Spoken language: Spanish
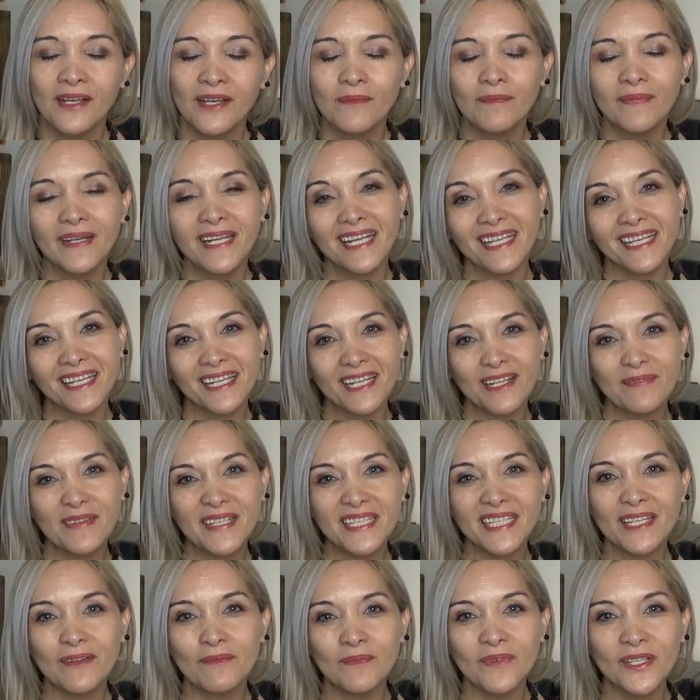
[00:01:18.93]
Para quienes me
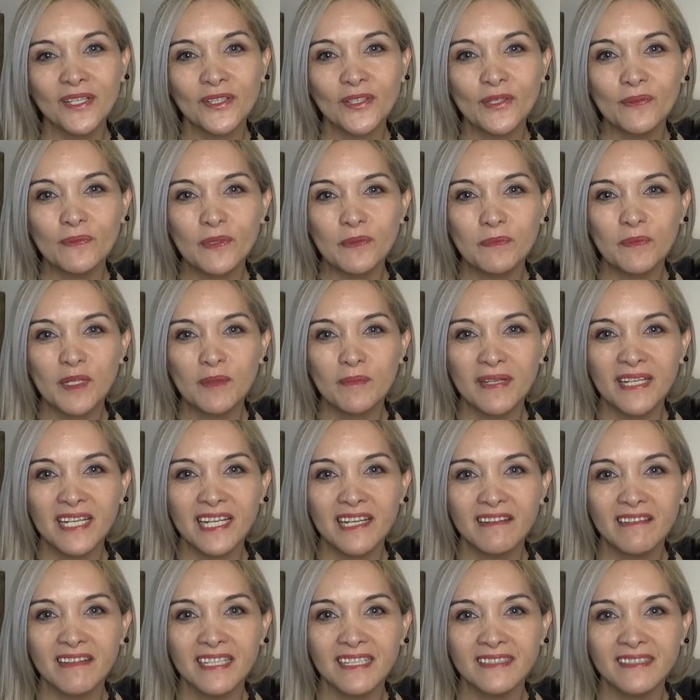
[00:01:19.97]
están viendo por
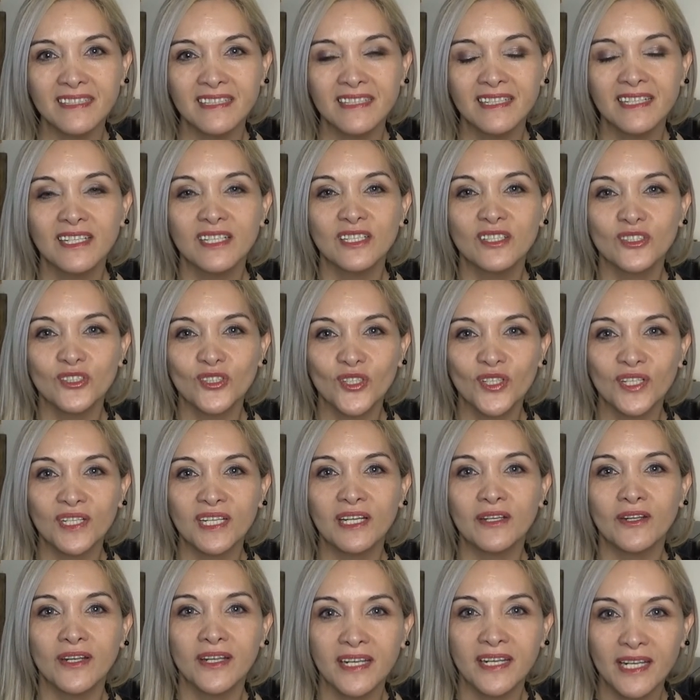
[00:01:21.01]
primera vez, soy
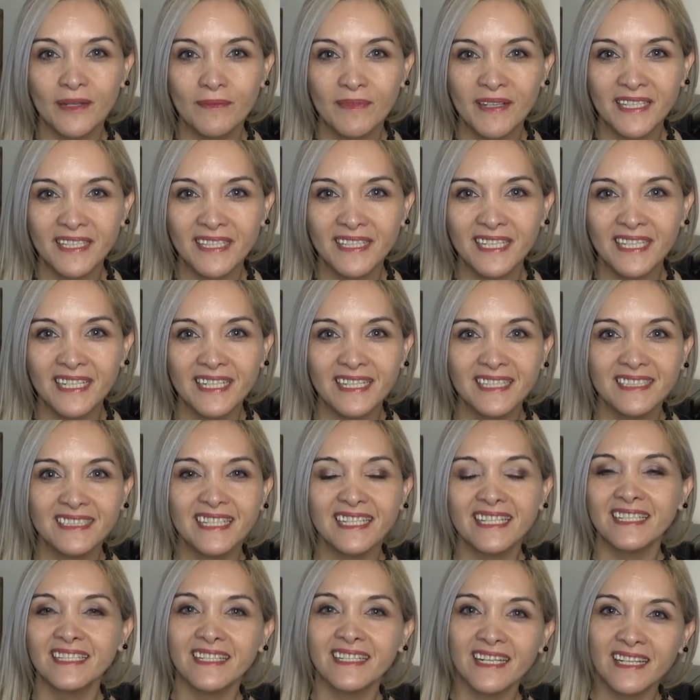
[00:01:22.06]
Carolina Martínez,
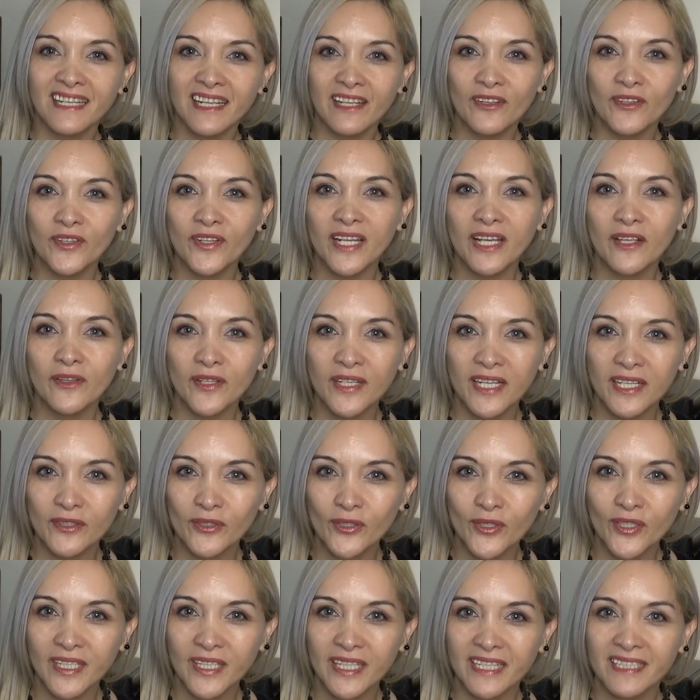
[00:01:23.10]
entrenadora de
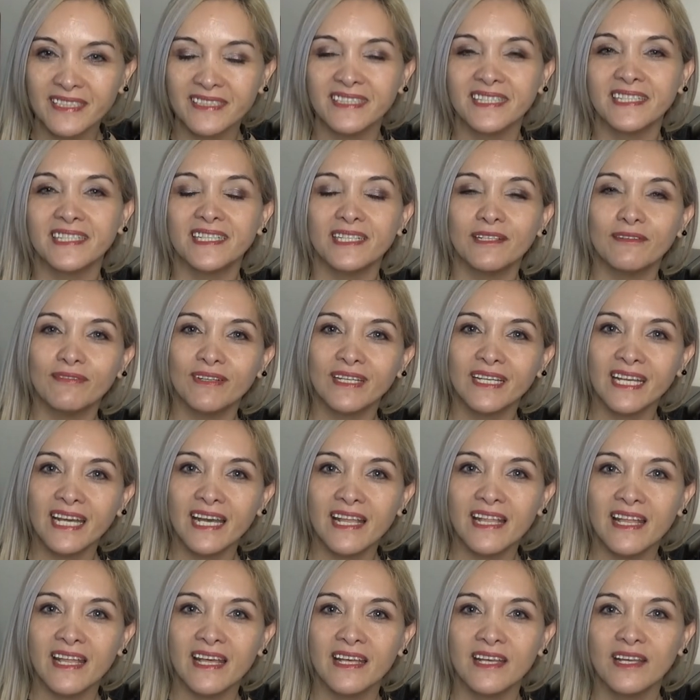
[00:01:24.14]
oratoria
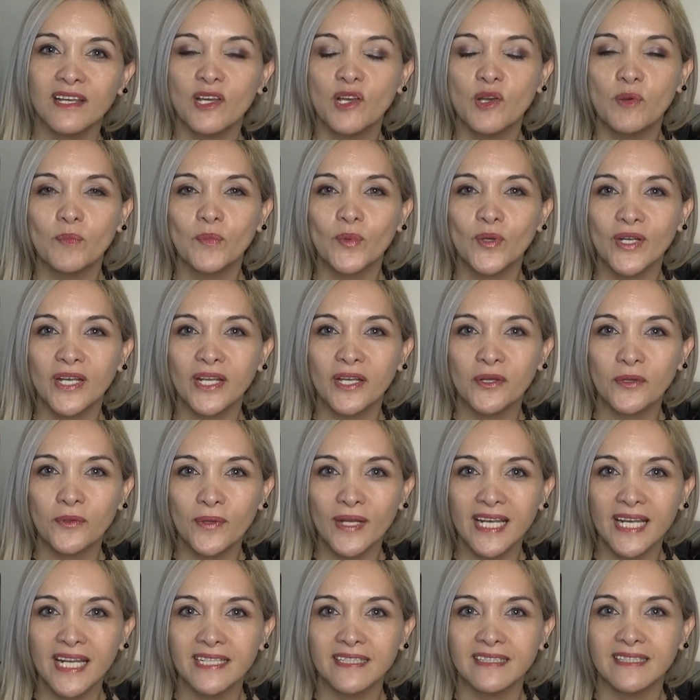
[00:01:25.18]
certificada por la
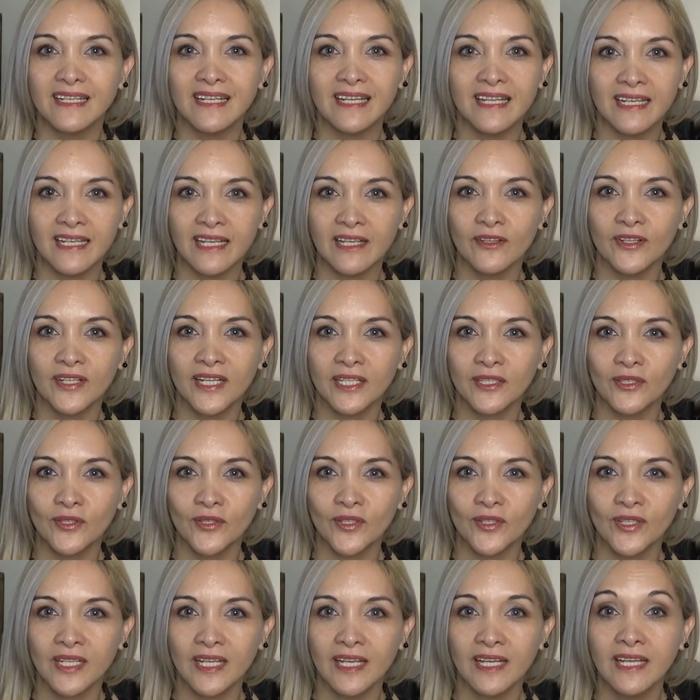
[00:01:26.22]
Escuela Chilena de
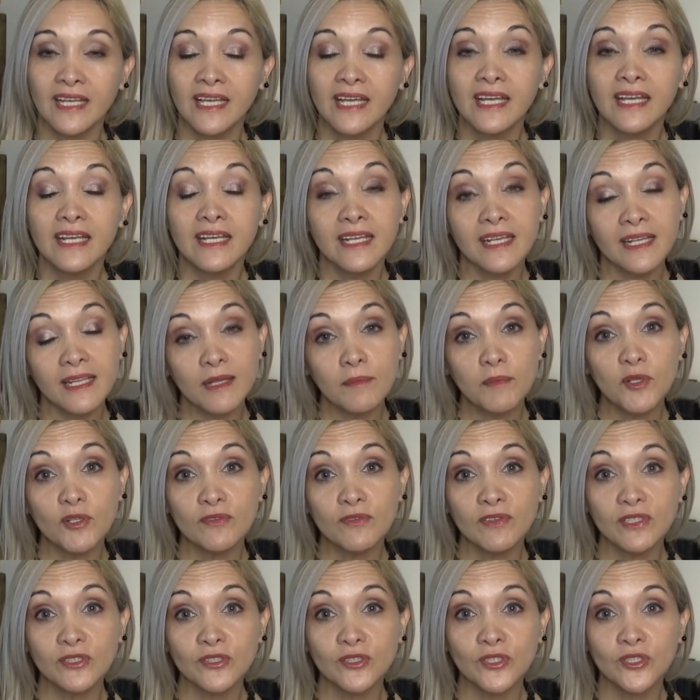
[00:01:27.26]
Oratoria y de
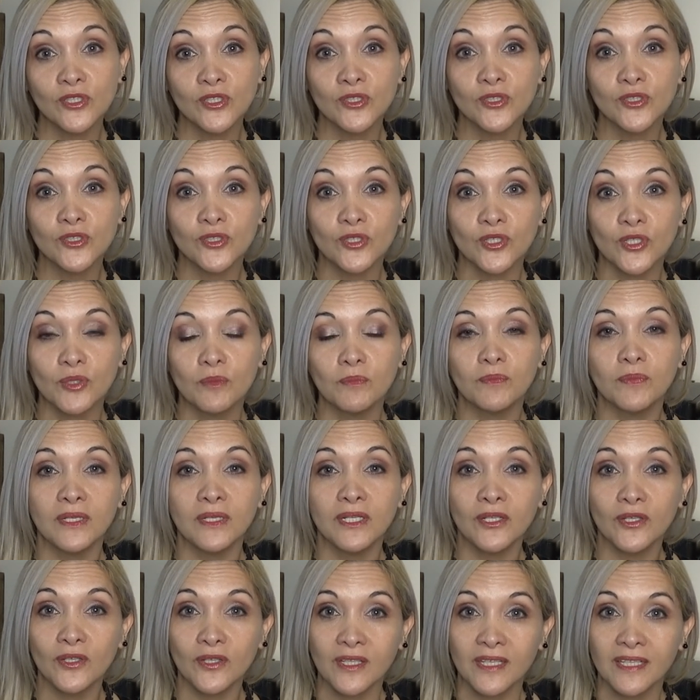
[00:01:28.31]
profesión soy
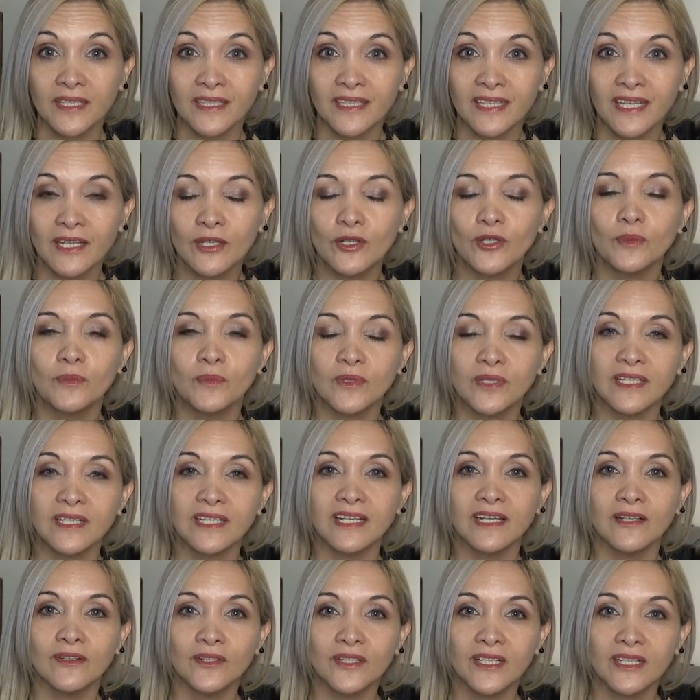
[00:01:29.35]
periodista,
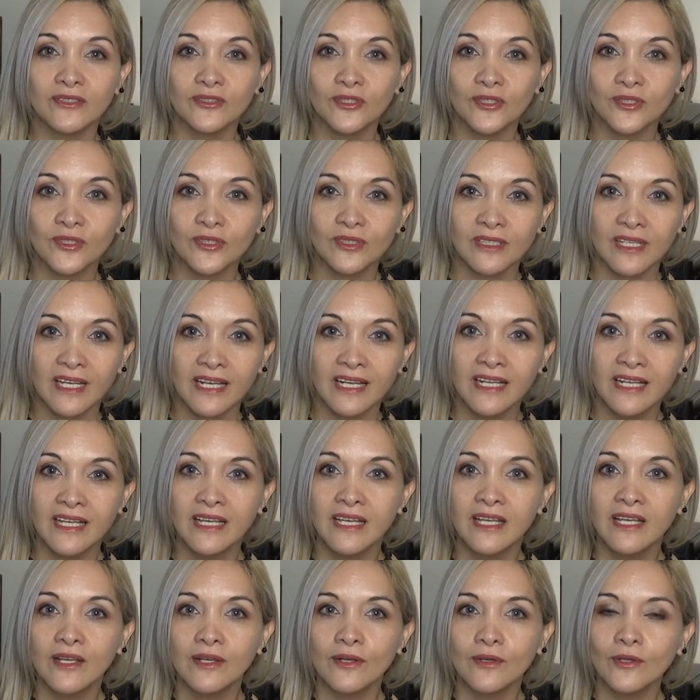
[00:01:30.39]
comunicadora social,
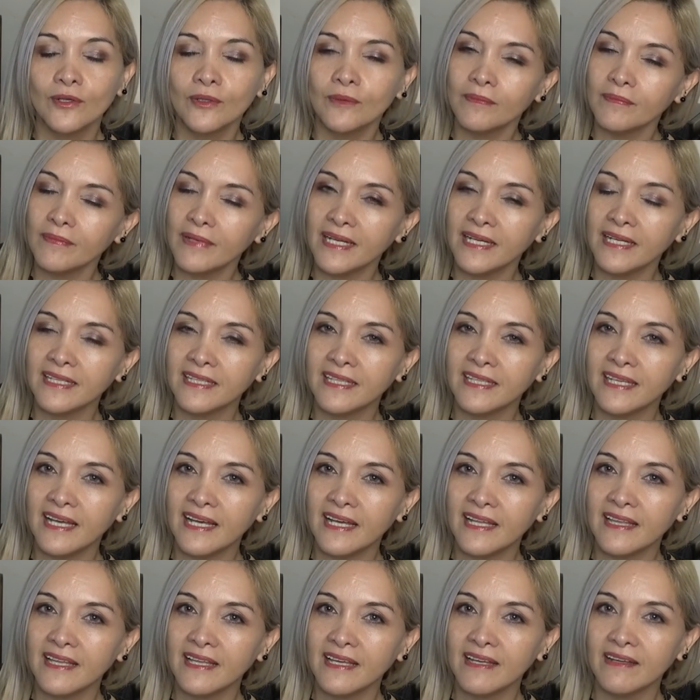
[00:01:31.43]
con más
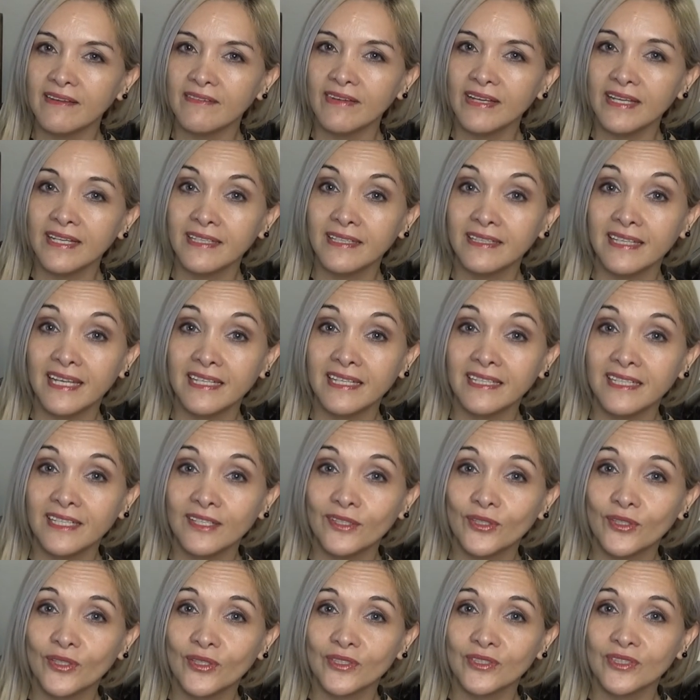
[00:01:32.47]
ya de 20
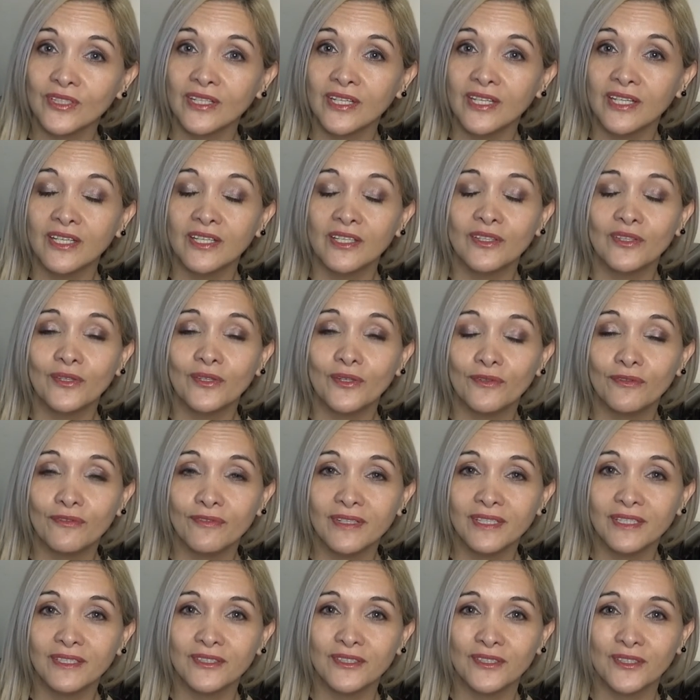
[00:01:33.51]
añitos de
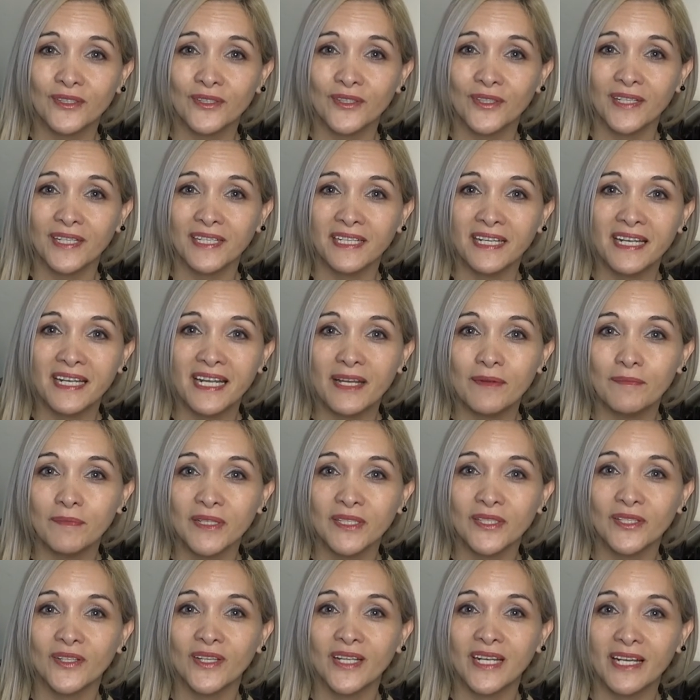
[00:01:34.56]
oficio en el
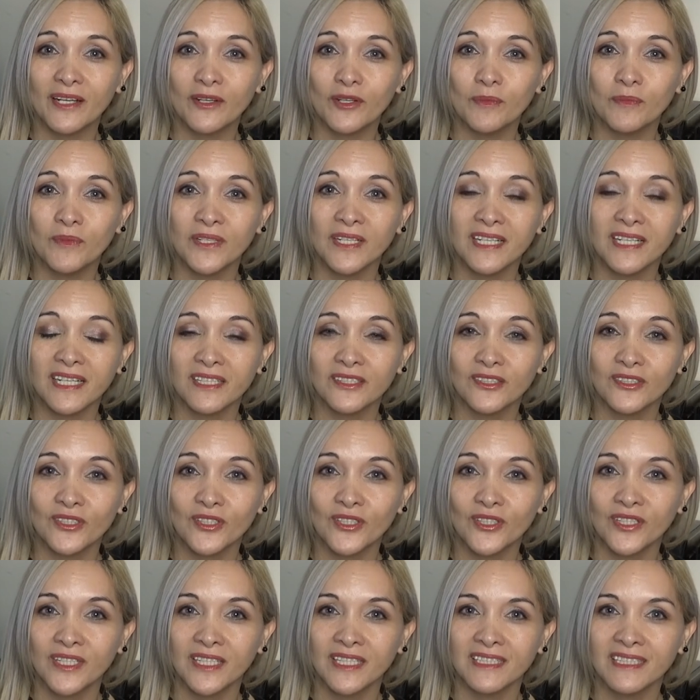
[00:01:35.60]
ámbito de las
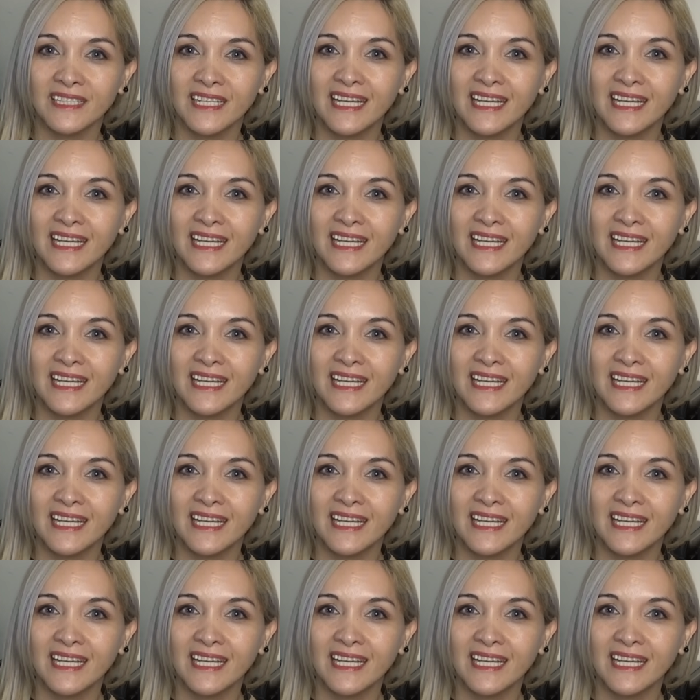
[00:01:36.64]
comunicaciones.